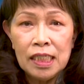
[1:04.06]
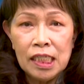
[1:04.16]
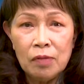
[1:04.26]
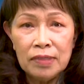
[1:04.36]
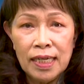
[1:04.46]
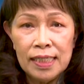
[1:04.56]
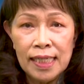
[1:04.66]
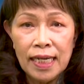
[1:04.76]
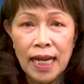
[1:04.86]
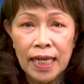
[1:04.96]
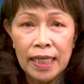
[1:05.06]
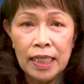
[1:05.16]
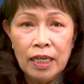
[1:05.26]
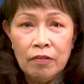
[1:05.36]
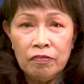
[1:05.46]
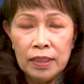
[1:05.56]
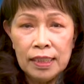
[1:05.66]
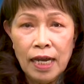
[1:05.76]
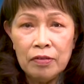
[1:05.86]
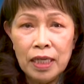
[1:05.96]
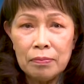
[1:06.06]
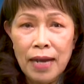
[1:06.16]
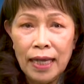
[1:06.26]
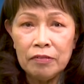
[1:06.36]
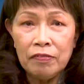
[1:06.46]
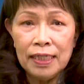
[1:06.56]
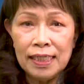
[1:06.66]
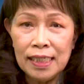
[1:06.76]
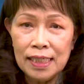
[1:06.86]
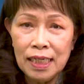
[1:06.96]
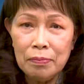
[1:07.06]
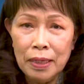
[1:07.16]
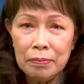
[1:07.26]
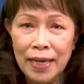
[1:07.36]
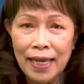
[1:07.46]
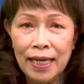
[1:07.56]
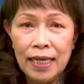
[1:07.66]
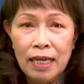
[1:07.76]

Trong thời gian này, Phật giáo Nhật Bản phát triển rất mạnh mẽ